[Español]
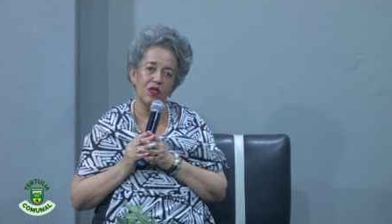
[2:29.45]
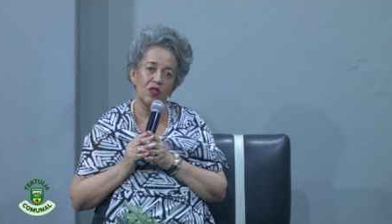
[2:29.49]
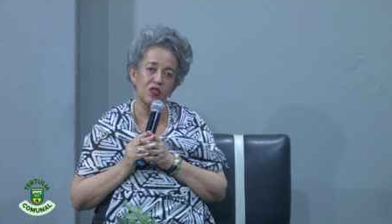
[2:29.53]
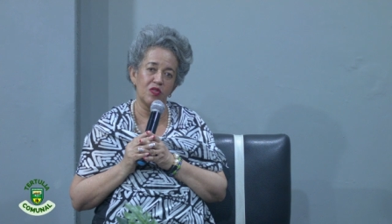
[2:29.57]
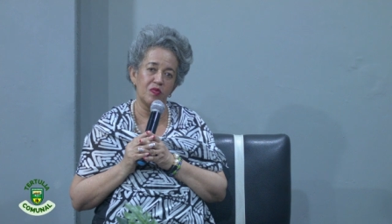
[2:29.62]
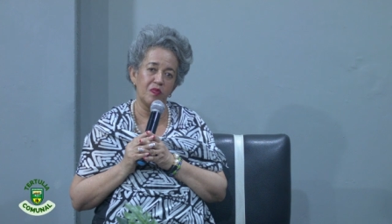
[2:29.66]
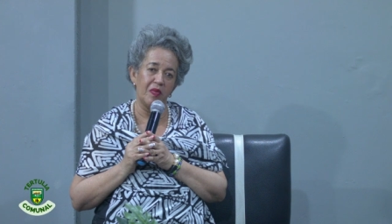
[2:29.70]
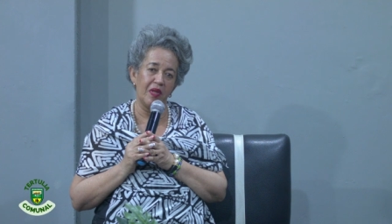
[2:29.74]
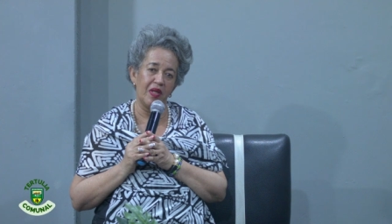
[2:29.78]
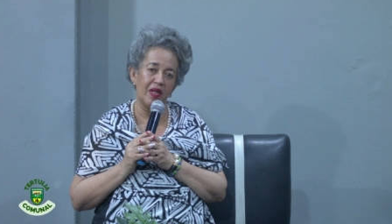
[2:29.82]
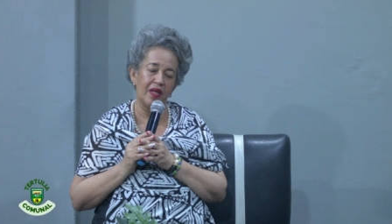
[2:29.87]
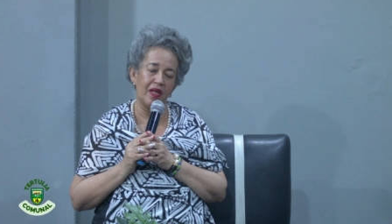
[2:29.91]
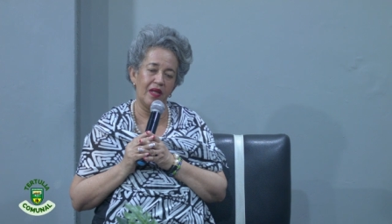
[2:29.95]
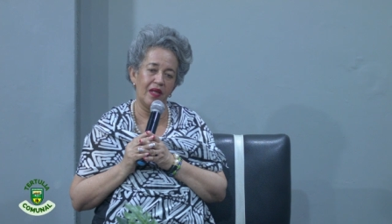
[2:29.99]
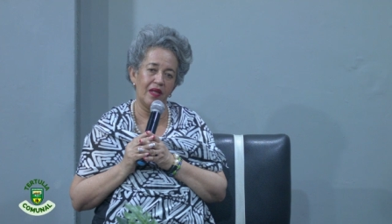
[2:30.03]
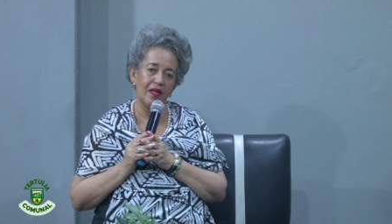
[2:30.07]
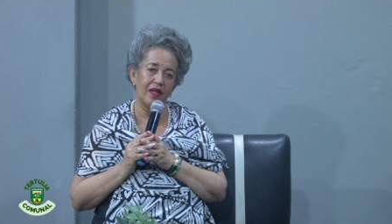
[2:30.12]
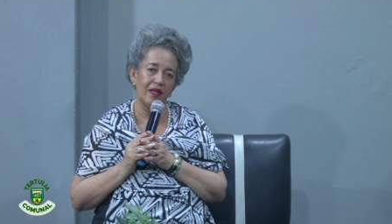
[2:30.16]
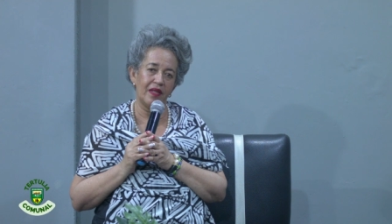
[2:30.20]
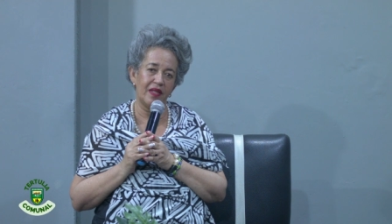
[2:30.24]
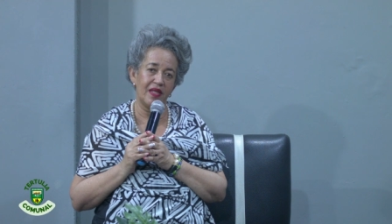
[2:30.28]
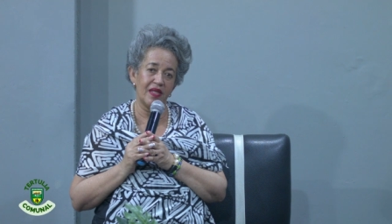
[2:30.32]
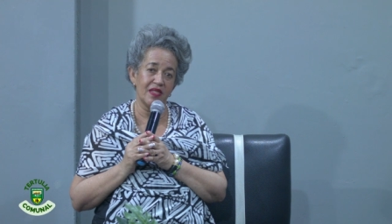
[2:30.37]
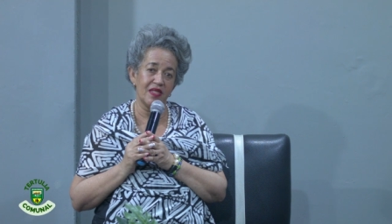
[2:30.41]

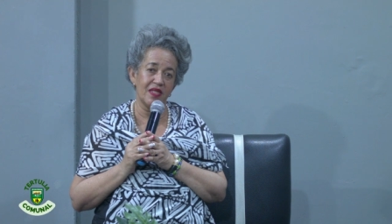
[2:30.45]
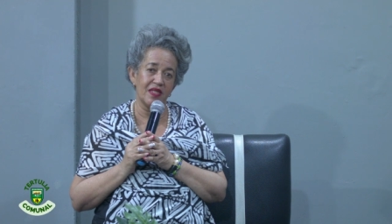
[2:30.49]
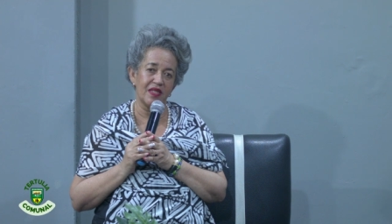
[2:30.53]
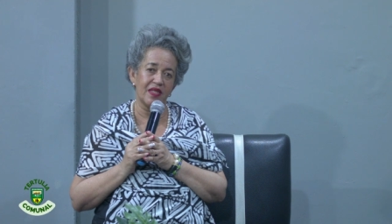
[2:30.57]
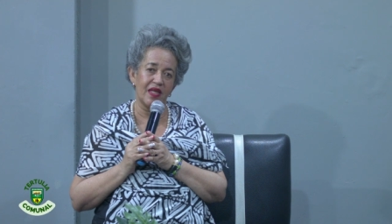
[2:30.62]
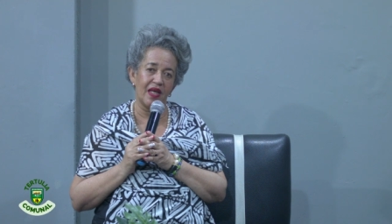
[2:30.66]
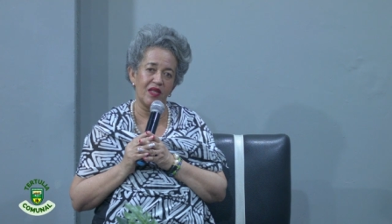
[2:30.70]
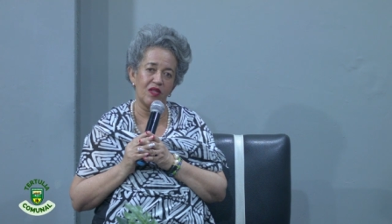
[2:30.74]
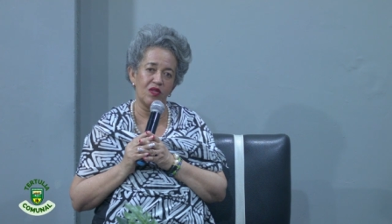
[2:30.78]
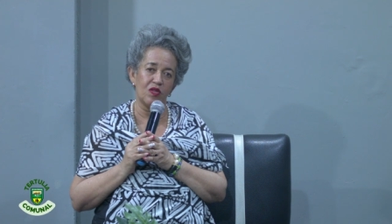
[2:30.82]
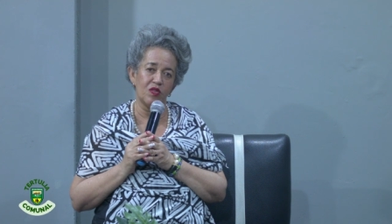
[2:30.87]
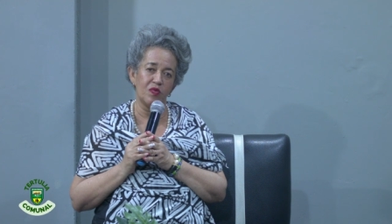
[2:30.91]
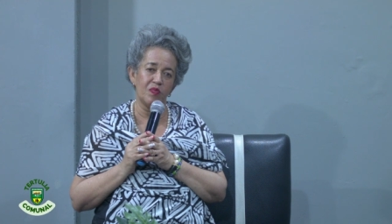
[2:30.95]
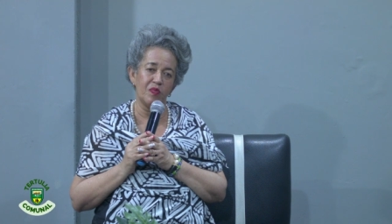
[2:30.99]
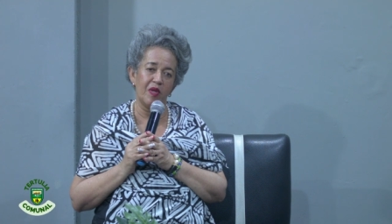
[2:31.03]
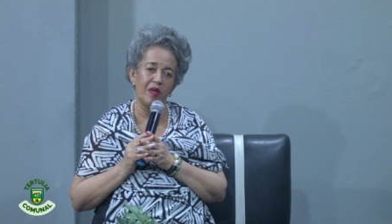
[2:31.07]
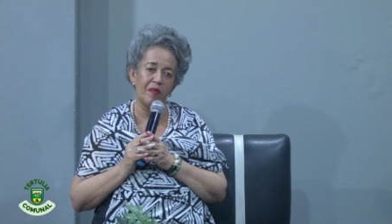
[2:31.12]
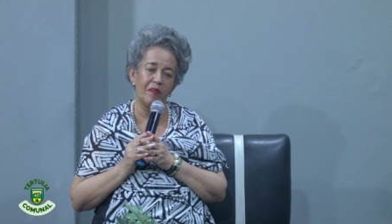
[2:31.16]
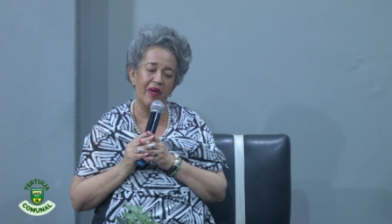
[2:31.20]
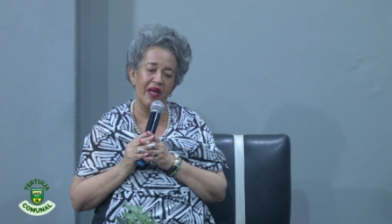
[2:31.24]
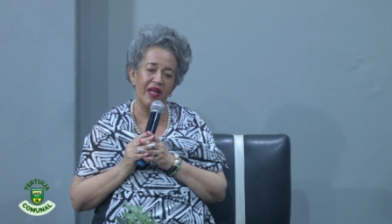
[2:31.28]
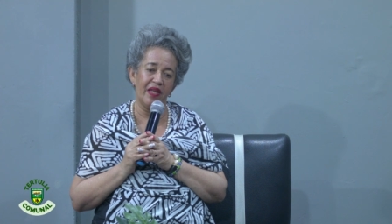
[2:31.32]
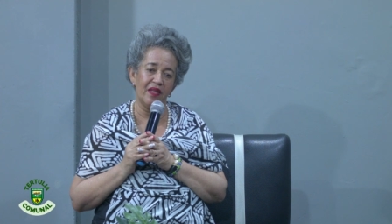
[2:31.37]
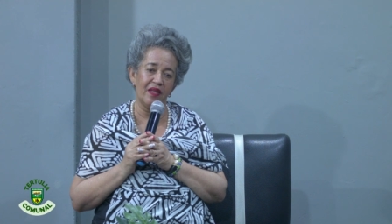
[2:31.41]

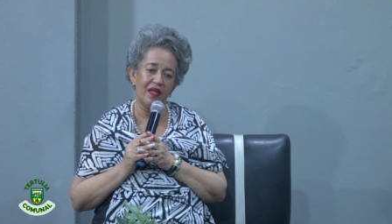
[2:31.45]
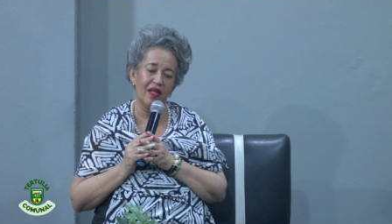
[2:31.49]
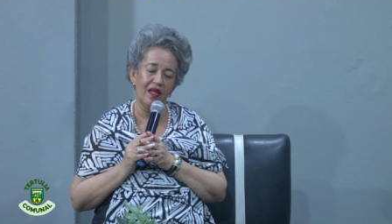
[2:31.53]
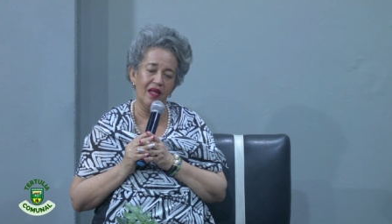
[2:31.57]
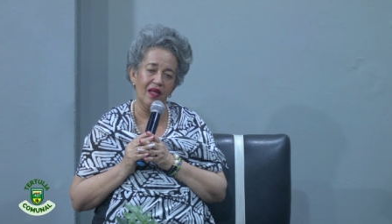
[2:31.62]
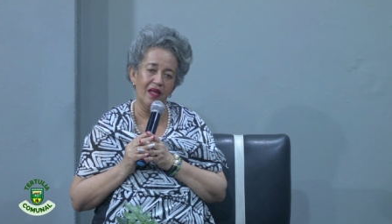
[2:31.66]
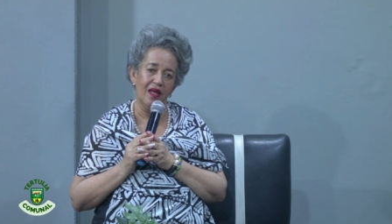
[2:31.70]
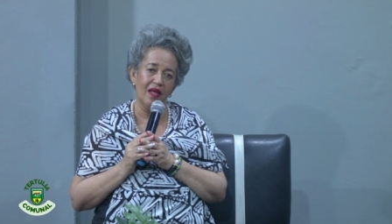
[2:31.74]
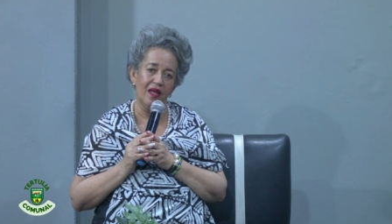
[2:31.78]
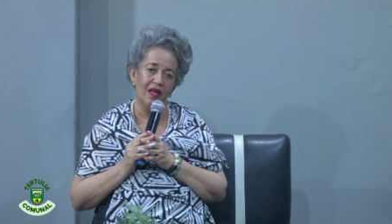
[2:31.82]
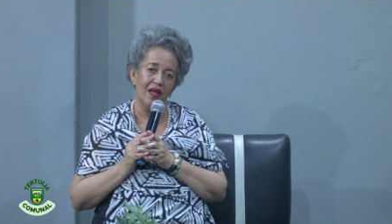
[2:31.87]
2016-2020